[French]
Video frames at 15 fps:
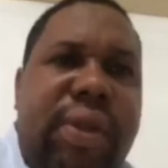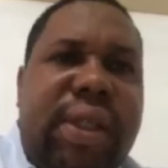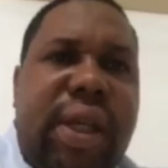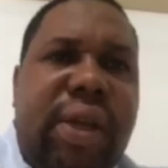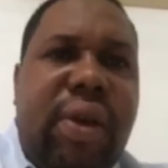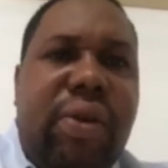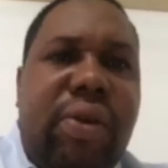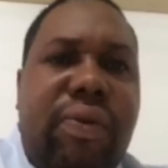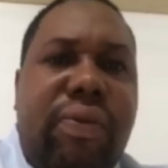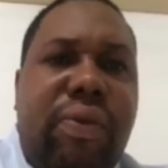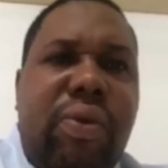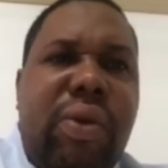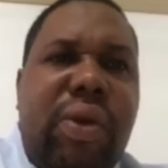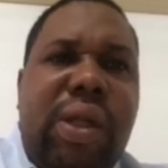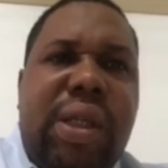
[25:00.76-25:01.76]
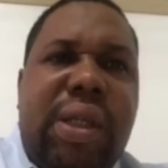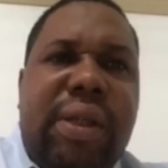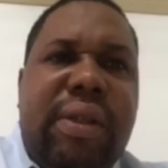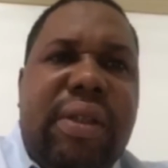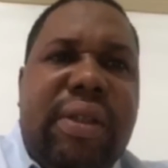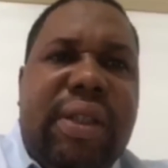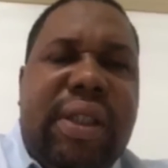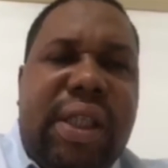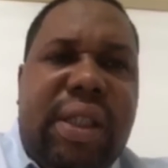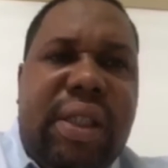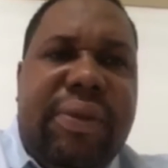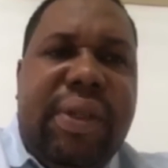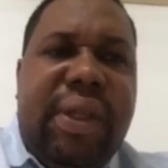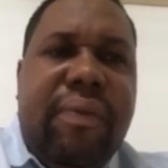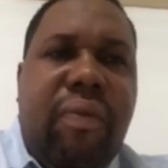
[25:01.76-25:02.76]
Seigneur de vous euh,
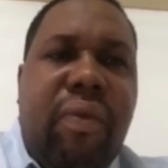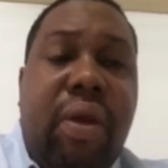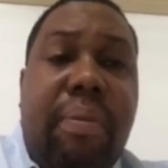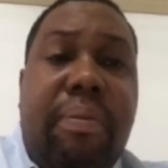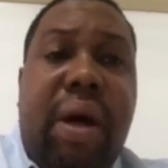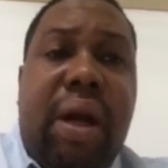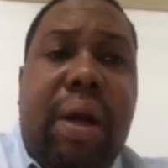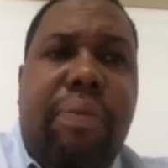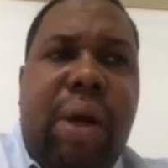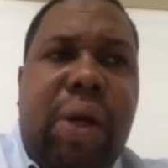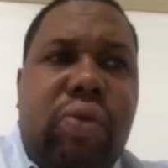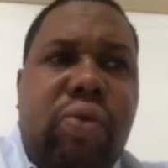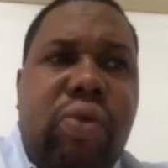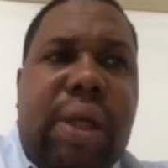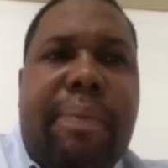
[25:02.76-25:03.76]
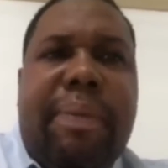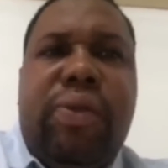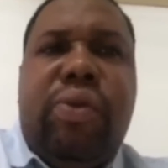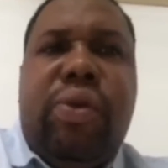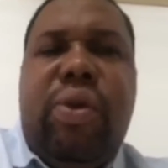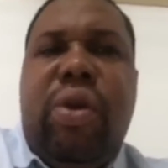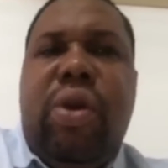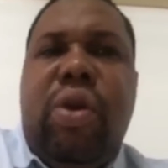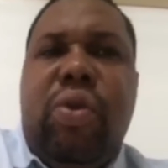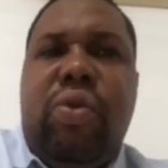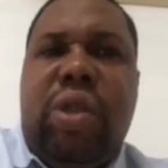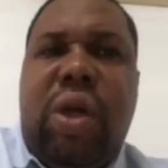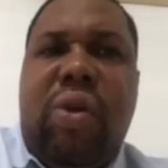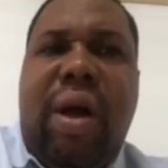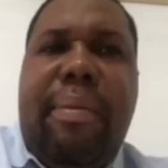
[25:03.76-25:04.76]
sanctifier par rapport à tout ça. Parce que
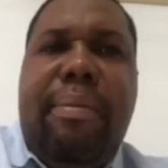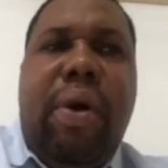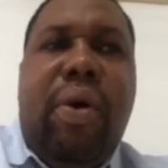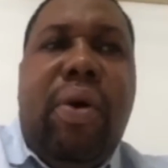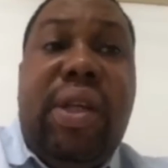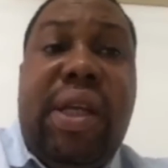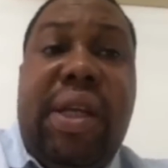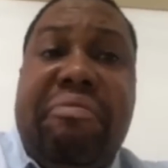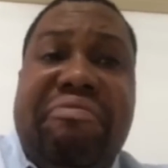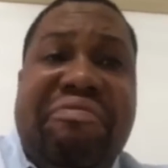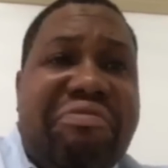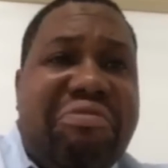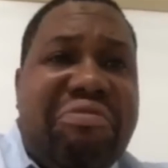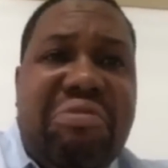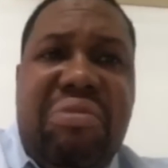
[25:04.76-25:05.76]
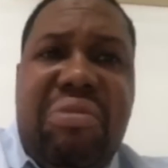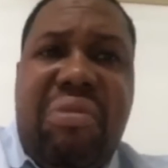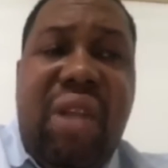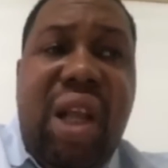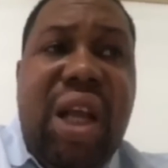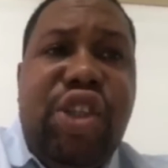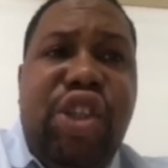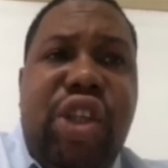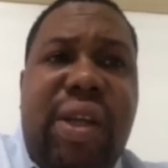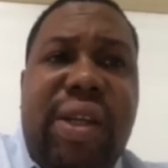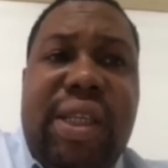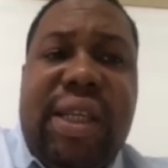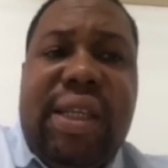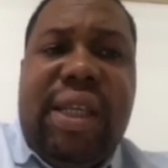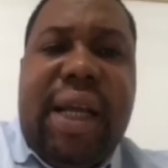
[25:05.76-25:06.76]
nous allons aborder un gène
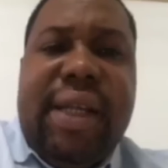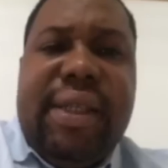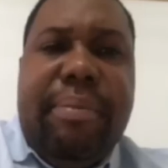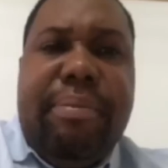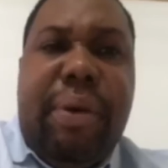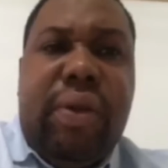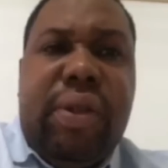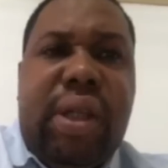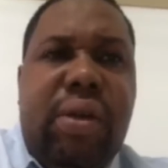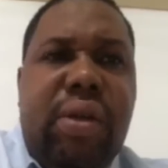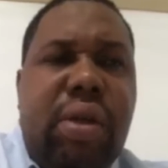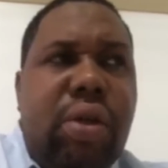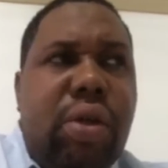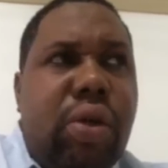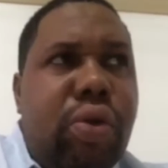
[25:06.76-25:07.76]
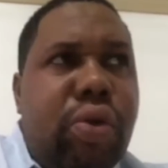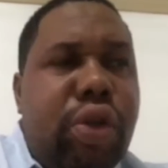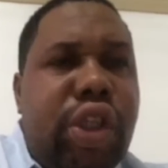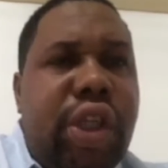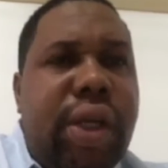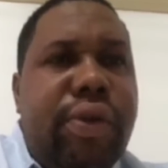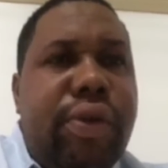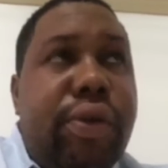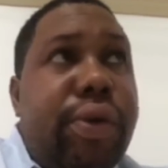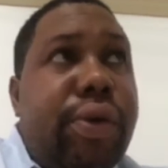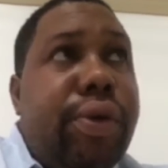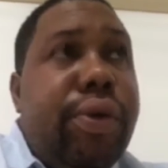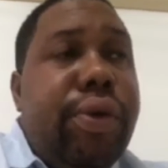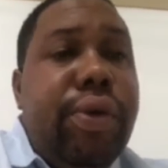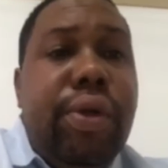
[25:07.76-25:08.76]
qui est très important. Le gène
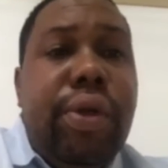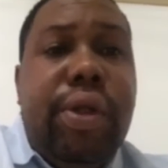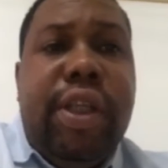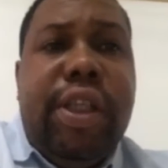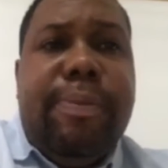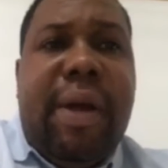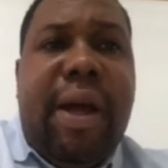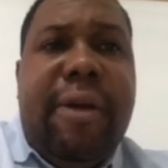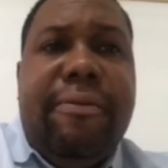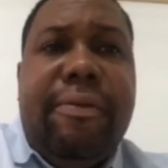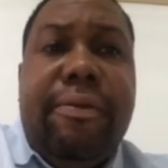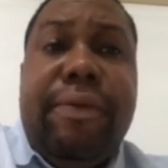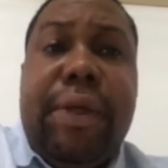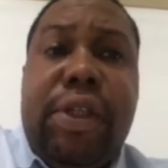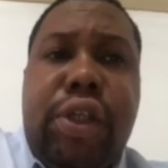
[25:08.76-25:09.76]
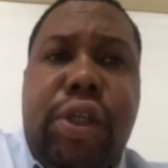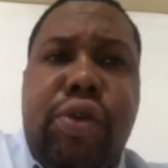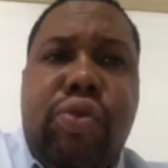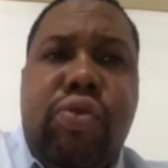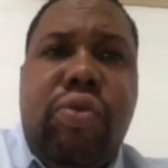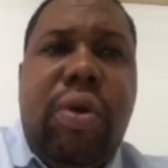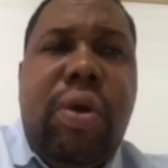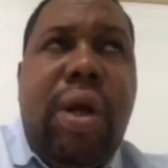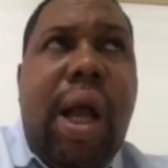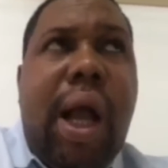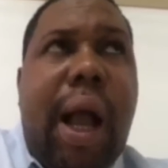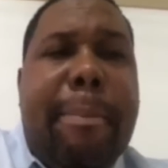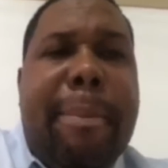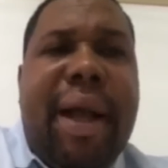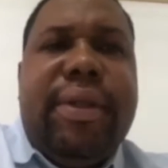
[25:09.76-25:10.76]
de, n'est-ce pas, 21 jours.
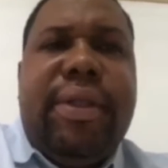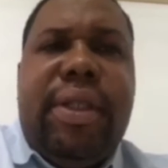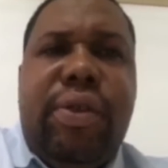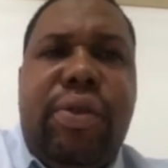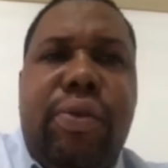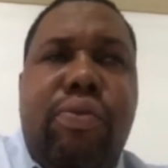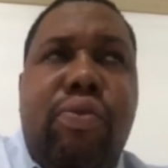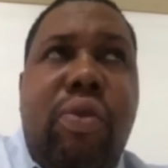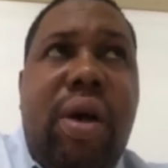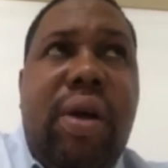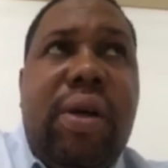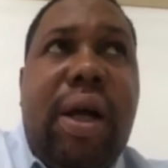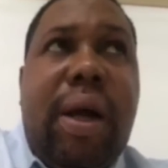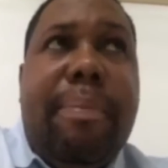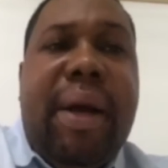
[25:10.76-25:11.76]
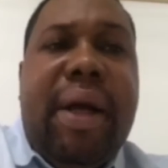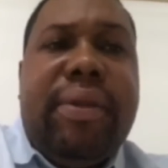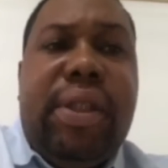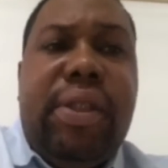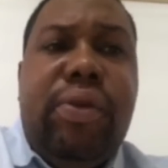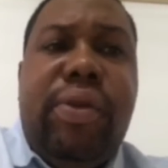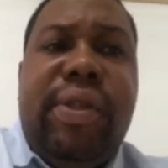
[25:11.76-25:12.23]
À partir du mois, à partir du